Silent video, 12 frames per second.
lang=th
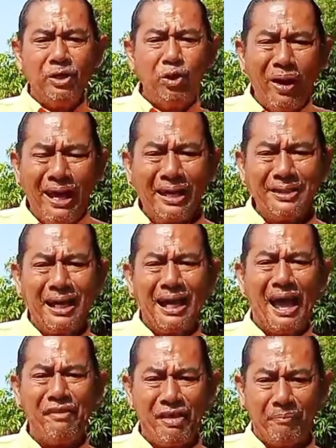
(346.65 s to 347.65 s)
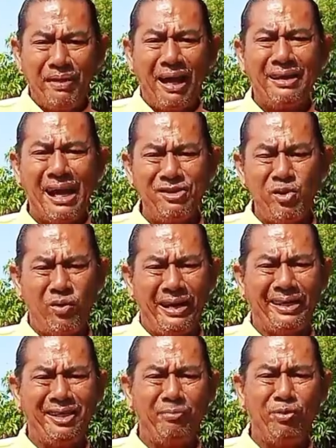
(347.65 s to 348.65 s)
ช่วยราชการสำนักนายก
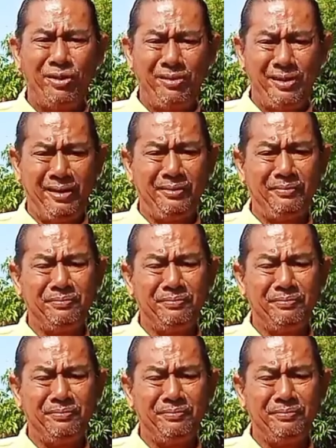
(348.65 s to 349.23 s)
รัฐมนตรี